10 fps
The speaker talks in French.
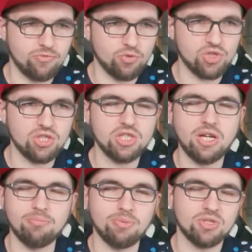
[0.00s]
dont j'ai
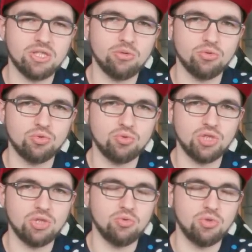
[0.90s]
déjà pensé au
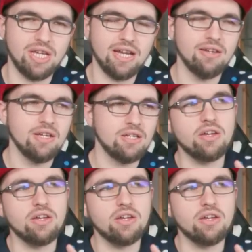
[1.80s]
sujet duquel.